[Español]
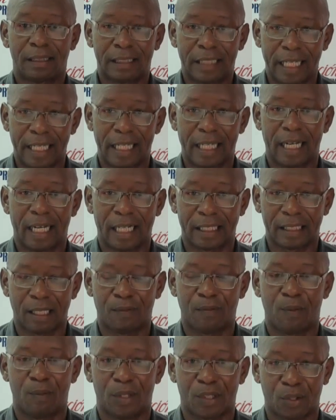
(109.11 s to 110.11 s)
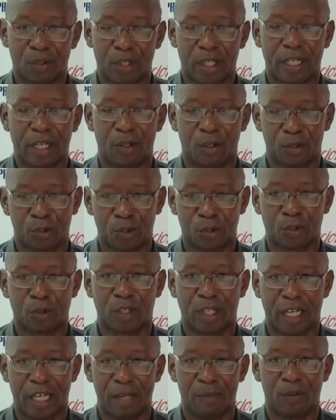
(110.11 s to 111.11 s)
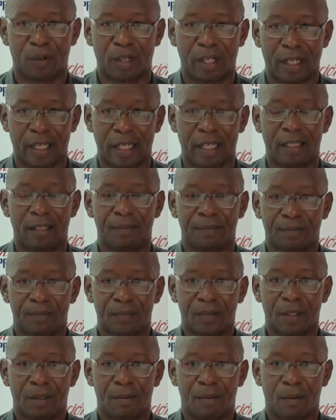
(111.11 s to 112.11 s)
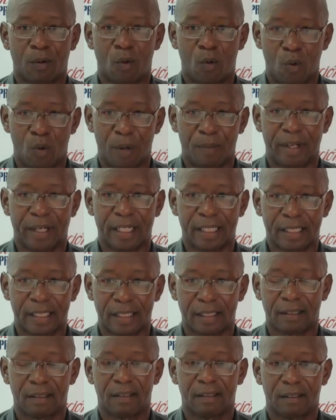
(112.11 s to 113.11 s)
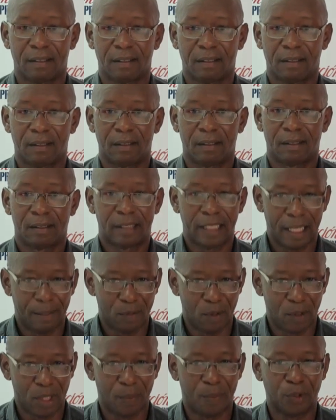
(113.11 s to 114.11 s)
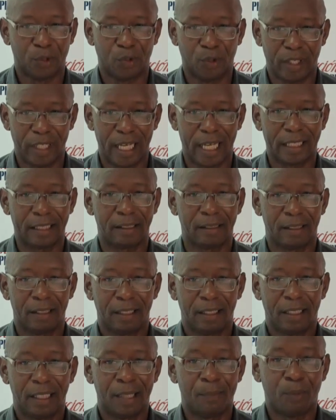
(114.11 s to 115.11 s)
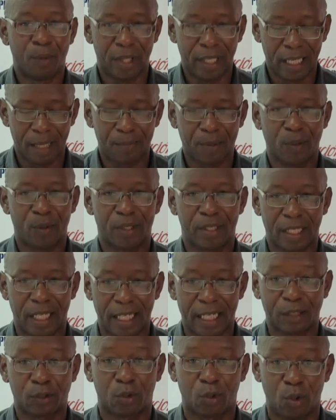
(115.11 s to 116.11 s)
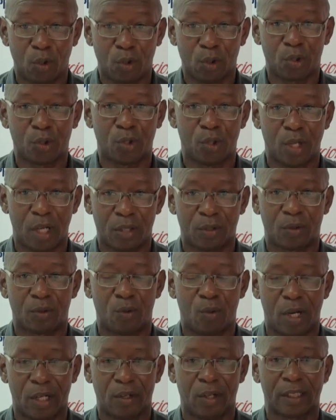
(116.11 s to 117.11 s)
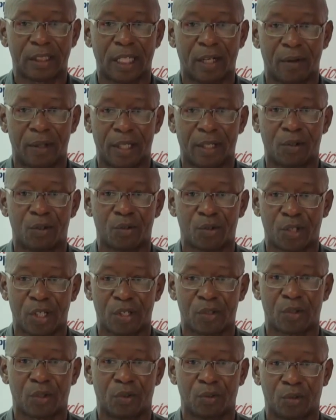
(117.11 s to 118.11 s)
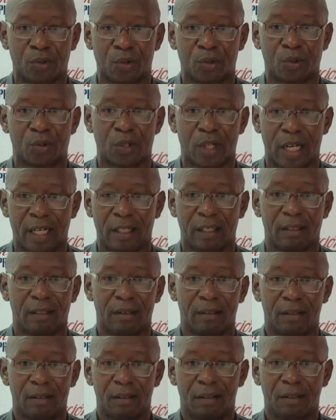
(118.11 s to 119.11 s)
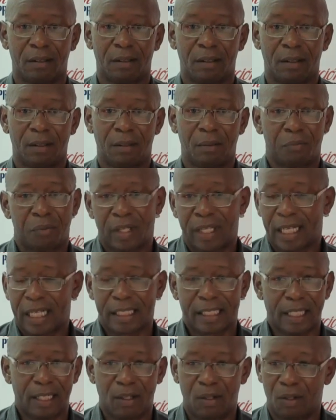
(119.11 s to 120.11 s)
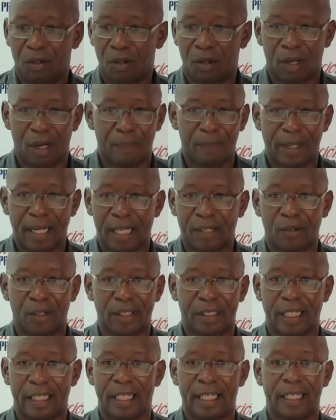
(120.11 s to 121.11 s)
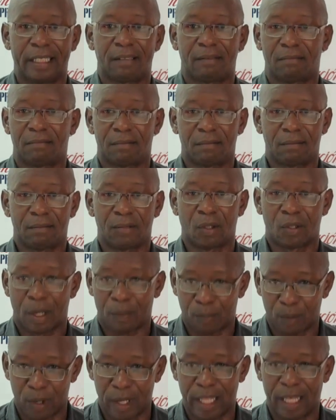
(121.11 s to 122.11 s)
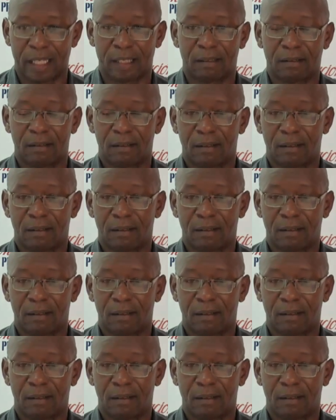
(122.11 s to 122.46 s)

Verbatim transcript: tenga las transformaciones que nosotros creemos que Cuba merece. Tenemos una oportunidad y pueden aprovecharla todos los ciudadanos cubanos a través del consenso constitucional. Pueden hacerlo apelando a Internet, los que puedan.